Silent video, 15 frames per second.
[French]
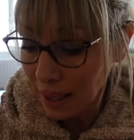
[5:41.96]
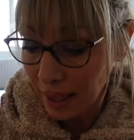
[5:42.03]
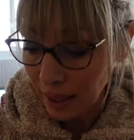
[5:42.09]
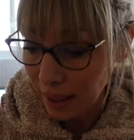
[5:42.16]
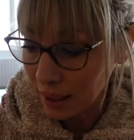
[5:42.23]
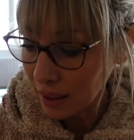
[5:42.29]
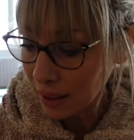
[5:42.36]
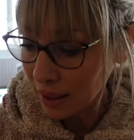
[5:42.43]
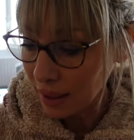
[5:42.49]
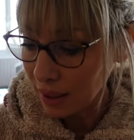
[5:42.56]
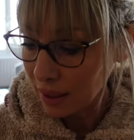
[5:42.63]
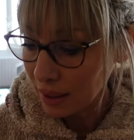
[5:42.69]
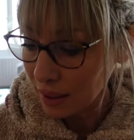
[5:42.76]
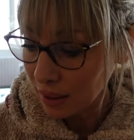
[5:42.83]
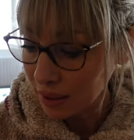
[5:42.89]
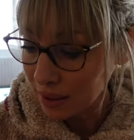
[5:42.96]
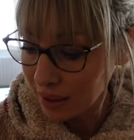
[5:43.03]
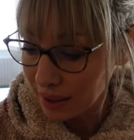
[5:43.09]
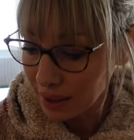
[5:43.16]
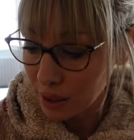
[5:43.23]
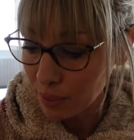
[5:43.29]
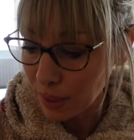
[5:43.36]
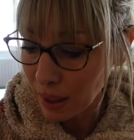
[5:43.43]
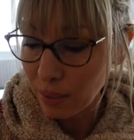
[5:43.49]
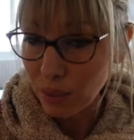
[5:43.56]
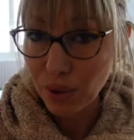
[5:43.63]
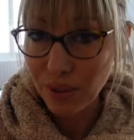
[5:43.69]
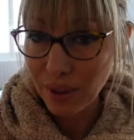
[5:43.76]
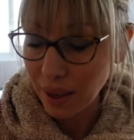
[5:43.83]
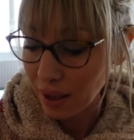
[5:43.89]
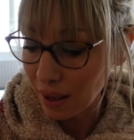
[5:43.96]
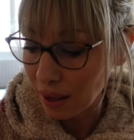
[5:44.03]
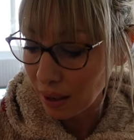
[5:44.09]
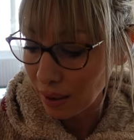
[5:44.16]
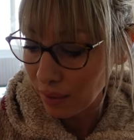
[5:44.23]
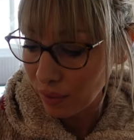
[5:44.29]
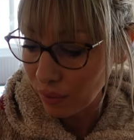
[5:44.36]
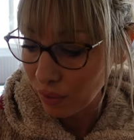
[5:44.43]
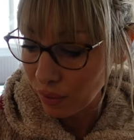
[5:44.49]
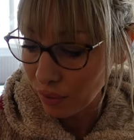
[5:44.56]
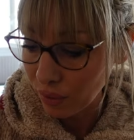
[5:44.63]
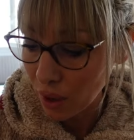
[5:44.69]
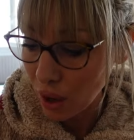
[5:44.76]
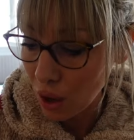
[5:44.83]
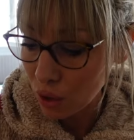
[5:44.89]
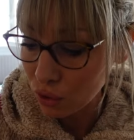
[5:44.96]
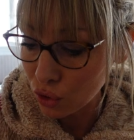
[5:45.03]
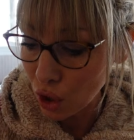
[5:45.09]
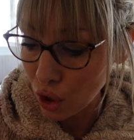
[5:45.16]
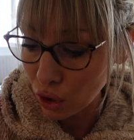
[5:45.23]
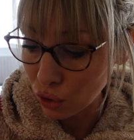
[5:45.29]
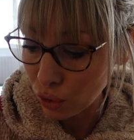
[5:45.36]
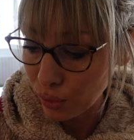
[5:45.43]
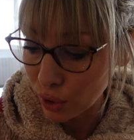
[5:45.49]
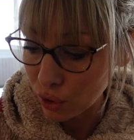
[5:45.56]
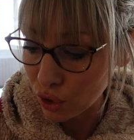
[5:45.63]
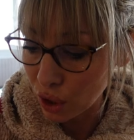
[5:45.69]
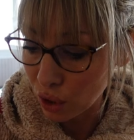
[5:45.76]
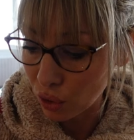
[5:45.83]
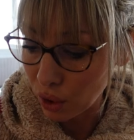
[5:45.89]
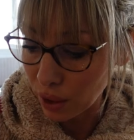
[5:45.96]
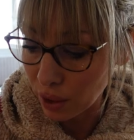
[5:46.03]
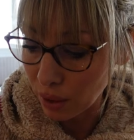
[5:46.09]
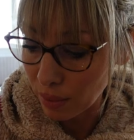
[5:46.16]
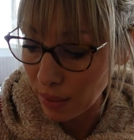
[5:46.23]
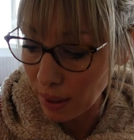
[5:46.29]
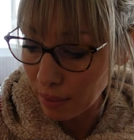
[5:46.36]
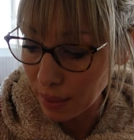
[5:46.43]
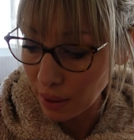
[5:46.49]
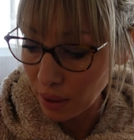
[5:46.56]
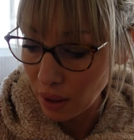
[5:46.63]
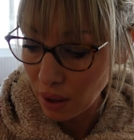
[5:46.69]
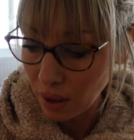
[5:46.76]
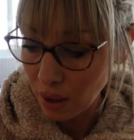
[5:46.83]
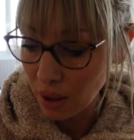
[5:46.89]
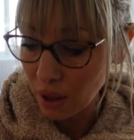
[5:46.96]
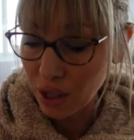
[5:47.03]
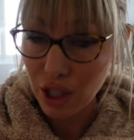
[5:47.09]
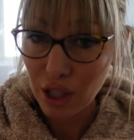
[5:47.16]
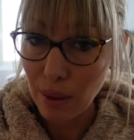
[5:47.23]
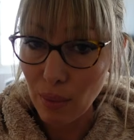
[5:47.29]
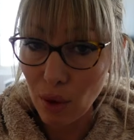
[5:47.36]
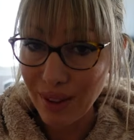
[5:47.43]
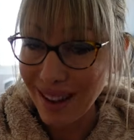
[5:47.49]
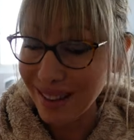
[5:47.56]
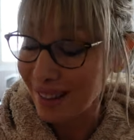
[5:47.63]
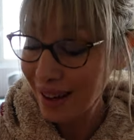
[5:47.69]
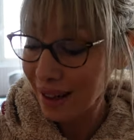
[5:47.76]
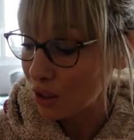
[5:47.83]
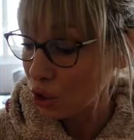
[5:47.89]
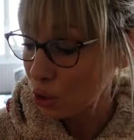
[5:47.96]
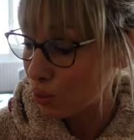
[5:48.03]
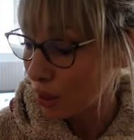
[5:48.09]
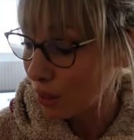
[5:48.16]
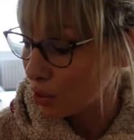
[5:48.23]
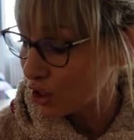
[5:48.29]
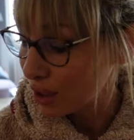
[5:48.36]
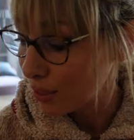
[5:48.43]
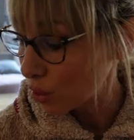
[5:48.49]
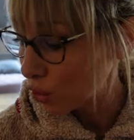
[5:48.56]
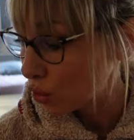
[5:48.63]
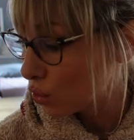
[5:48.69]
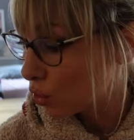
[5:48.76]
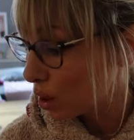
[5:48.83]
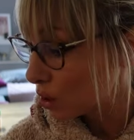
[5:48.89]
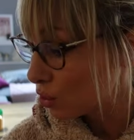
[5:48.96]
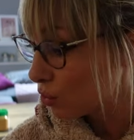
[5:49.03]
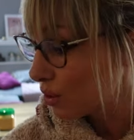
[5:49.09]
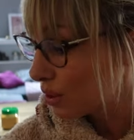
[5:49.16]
Ah, c'est expérimental. Ah, ça a l'air de bien se décoller quand même. Hein. J'ai tellement la dalle que je pourrais manger n'importe quoi, je vous le